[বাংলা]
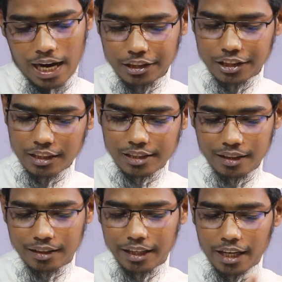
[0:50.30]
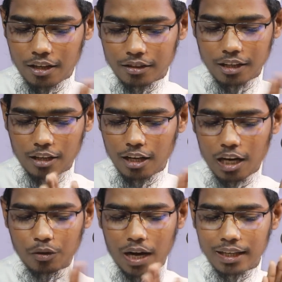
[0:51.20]
আয়েশা সিদ্দিকা রদি
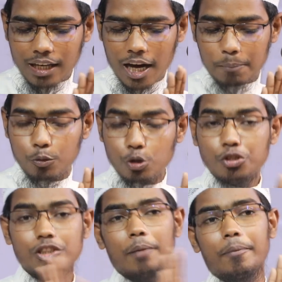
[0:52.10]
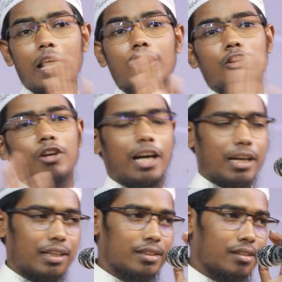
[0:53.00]
আনহা বুঝতে পারল না
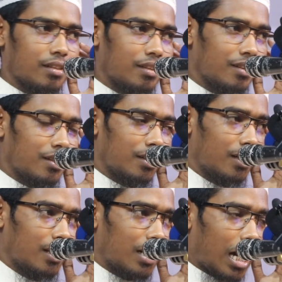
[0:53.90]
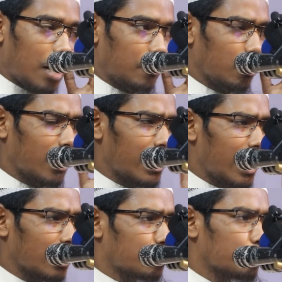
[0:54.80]
আবু
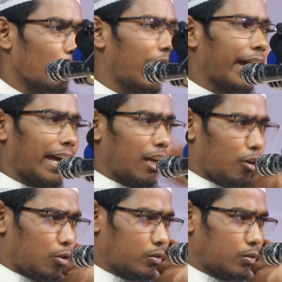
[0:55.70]
চলে গেল